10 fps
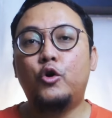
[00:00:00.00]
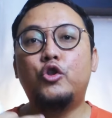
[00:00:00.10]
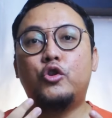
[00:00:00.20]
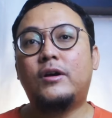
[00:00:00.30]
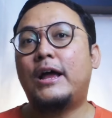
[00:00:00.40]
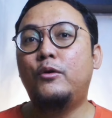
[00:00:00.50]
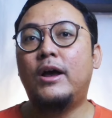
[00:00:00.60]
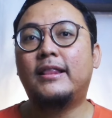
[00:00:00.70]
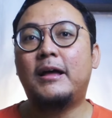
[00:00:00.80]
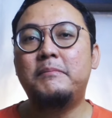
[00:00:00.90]
Untuk
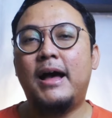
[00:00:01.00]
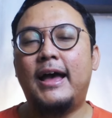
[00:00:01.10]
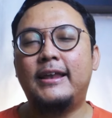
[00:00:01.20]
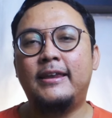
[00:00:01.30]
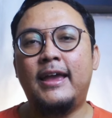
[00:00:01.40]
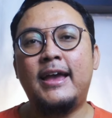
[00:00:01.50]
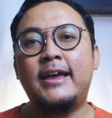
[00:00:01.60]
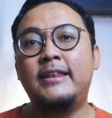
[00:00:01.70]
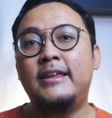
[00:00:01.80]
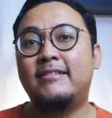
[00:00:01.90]
kandungan
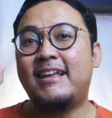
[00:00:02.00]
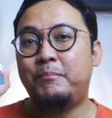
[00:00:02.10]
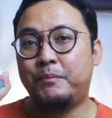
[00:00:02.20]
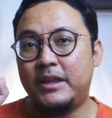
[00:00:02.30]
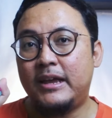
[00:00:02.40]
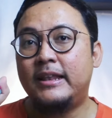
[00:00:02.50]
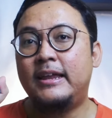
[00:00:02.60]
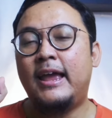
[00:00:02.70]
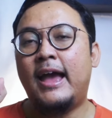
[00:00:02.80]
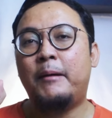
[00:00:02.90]
tambahannya di something
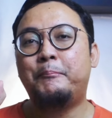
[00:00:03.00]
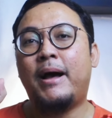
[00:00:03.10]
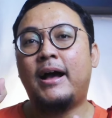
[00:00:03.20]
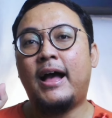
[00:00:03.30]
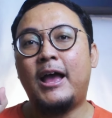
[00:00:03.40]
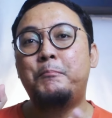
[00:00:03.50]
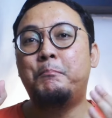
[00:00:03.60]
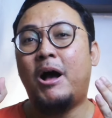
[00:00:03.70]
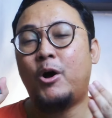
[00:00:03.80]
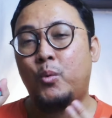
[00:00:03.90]
dia pakai
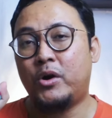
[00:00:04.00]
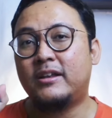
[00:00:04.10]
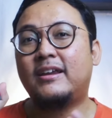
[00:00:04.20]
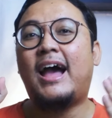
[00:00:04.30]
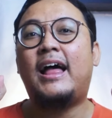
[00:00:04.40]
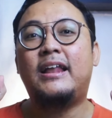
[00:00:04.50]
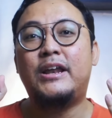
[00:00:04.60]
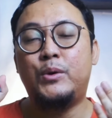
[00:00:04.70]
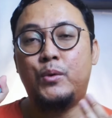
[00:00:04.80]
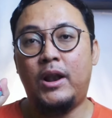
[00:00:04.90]
mugwort,
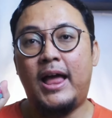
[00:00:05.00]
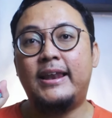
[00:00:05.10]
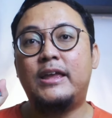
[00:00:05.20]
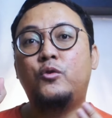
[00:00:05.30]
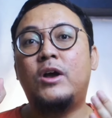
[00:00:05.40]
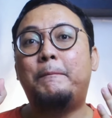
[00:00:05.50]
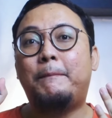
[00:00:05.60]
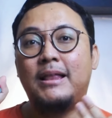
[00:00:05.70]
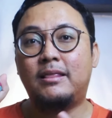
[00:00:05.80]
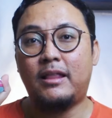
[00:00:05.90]
calendula dan juga
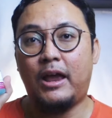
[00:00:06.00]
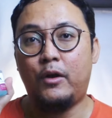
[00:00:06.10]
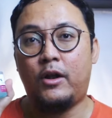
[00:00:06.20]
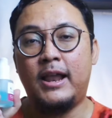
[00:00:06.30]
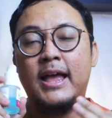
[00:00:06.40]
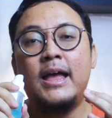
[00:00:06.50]
panthenol